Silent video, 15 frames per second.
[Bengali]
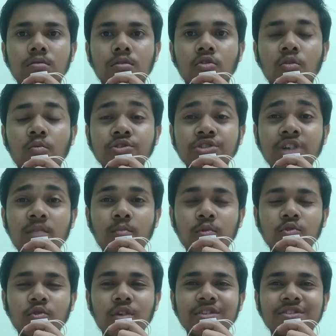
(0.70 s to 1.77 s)
নমস্কার
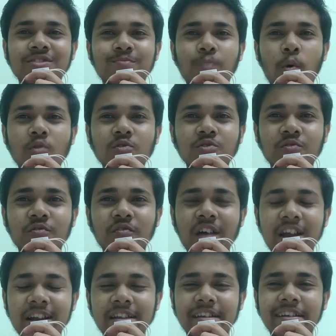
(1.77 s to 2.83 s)
বন্ধুরা স্পোর্টস ফ্যান
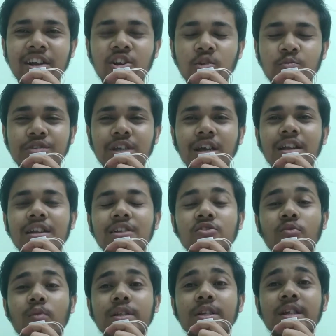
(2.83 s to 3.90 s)
ইউটিউব চ্যানেলে
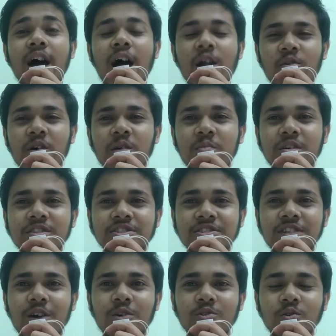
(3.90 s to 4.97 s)
তোমাদের আরও একবার
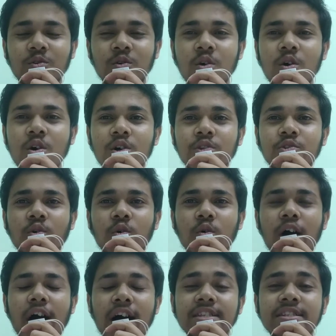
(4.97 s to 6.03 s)
স্বাগত তো
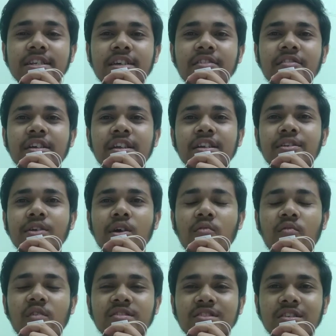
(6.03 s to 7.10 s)
আজকের ইন্ডিয়া
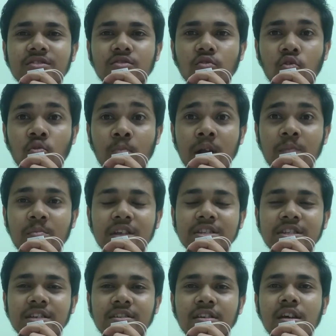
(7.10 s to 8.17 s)
ভার্সেস ওমান
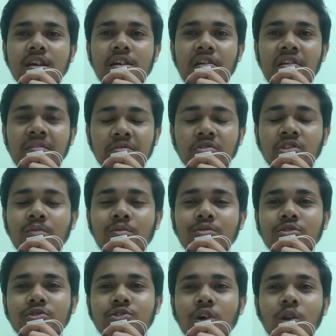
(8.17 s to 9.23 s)
ম্যাচের রিভিউ দেবো তো
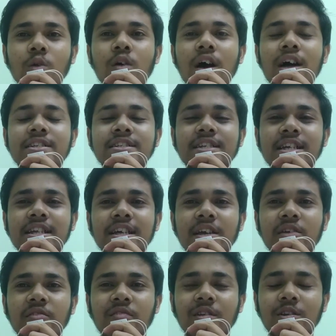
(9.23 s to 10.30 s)
চলো আজকের এই
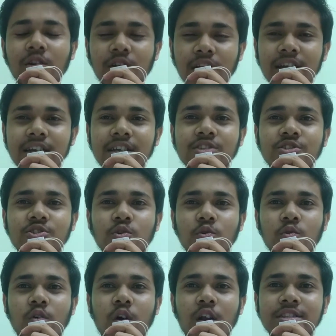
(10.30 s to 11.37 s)
ভিডিওটাকে শুরু
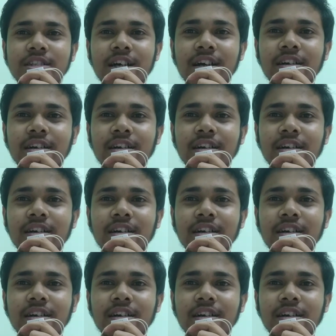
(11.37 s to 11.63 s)
করা যাক